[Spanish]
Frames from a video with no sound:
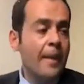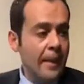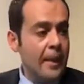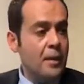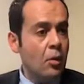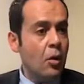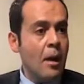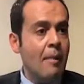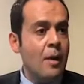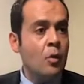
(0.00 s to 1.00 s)
de este
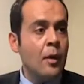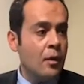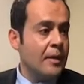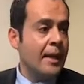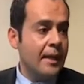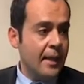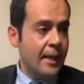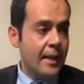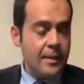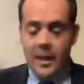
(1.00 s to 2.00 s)
honorable Ayuntamiento de
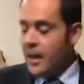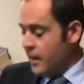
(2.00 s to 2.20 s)
Zacatecas.